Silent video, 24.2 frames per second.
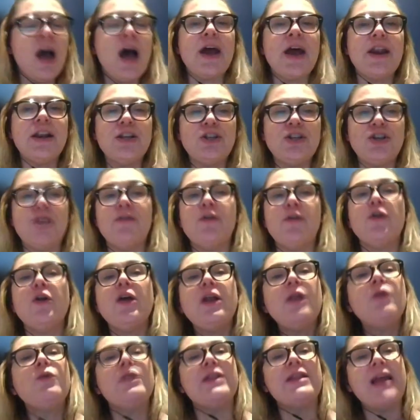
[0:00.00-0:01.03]
Ricevono.
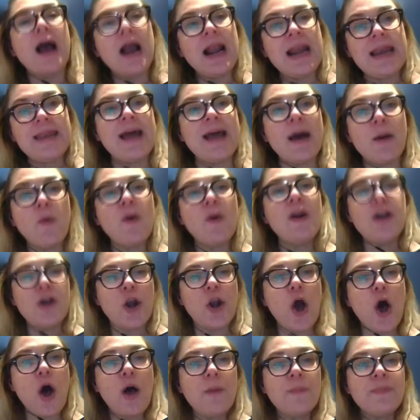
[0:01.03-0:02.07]
E lui da, da quel
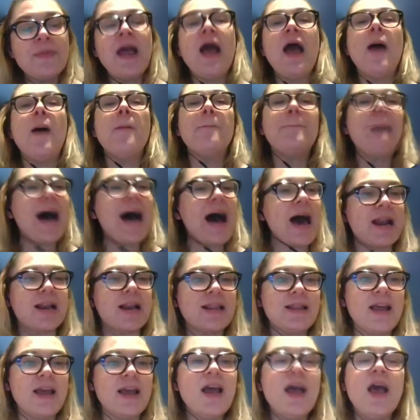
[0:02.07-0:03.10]
no
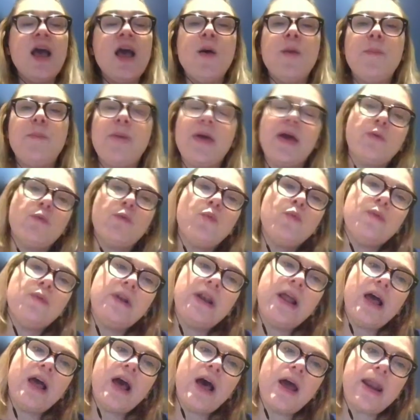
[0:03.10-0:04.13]
parte per
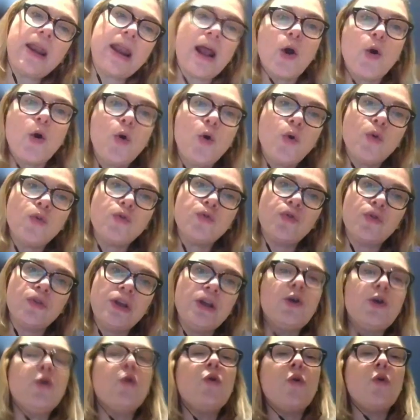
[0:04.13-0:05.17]
un racconto
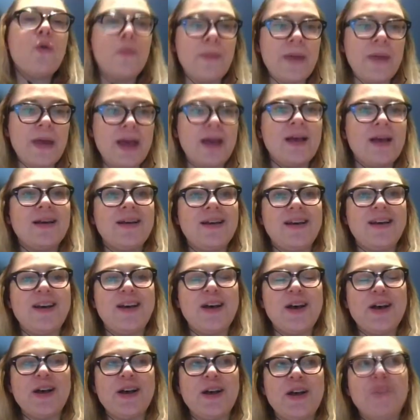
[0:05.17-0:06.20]
di come
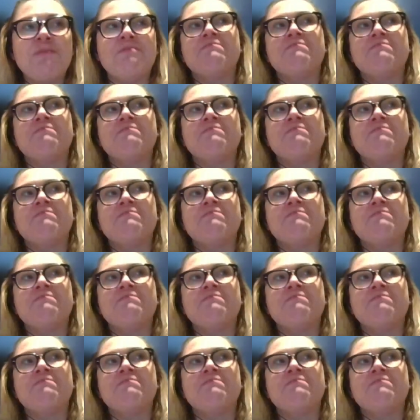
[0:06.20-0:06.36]
uh,